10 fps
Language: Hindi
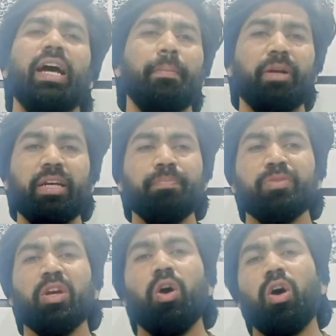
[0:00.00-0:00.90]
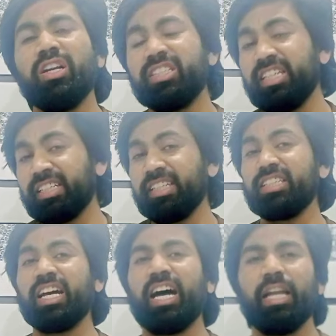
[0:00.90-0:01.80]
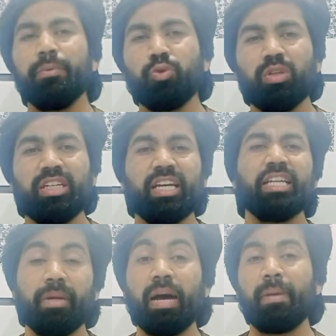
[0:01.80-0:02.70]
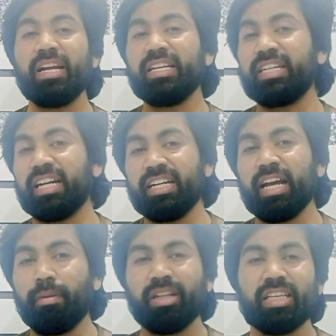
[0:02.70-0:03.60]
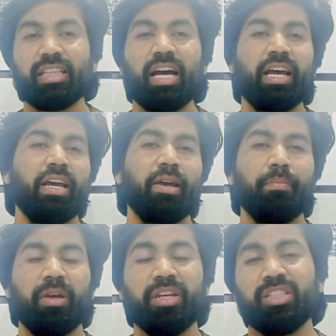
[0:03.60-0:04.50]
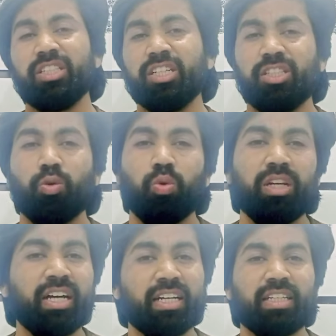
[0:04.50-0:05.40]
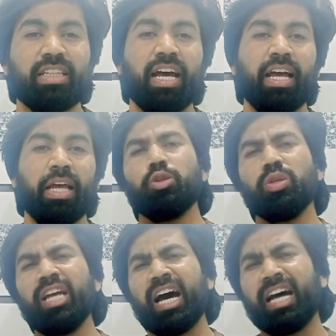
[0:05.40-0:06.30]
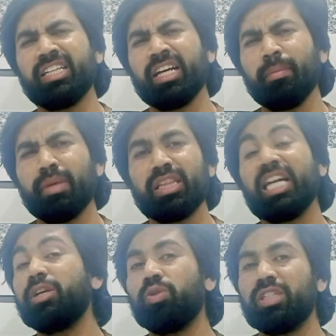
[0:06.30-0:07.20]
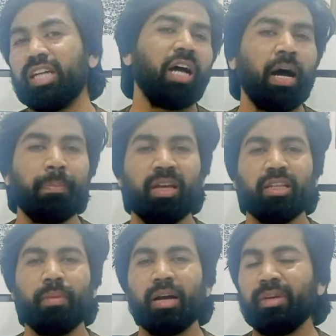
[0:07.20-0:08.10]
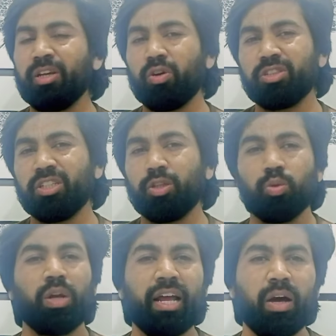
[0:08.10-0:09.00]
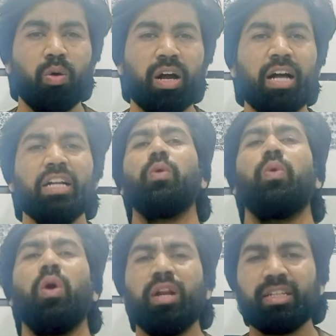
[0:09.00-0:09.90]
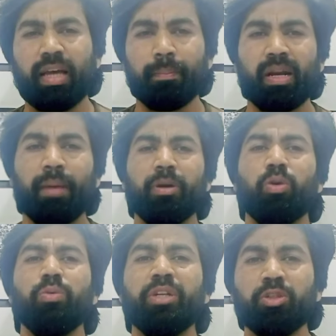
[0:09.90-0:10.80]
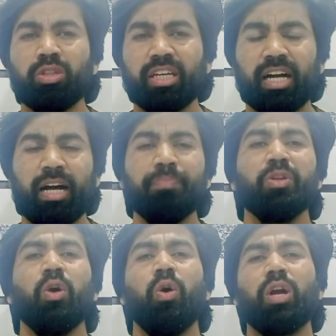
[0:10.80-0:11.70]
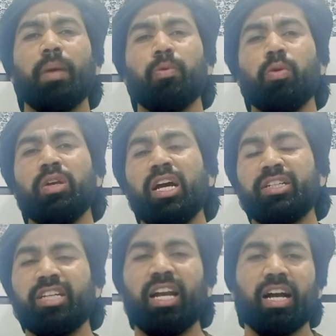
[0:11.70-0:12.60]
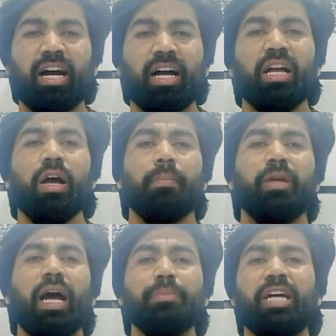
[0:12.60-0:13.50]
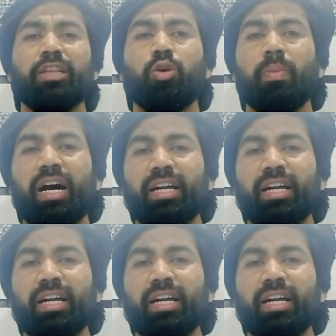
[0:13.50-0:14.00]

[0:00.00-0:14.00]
हैं आपने और इसकी इतनी तारीफ सुनी है बिना पानी के ठंडी हवा देता है एसी जैसी कूलिंग कर देता है तो ये हर जगह मिलता क्यों नहीं है आपके दिमाग में ये क्वेश्चन जरूर आया होगा फॉर एग्जाम्पल आपने कोई वीडियो देखा और आपको ये अच्छा लगा फिर आप जाते हो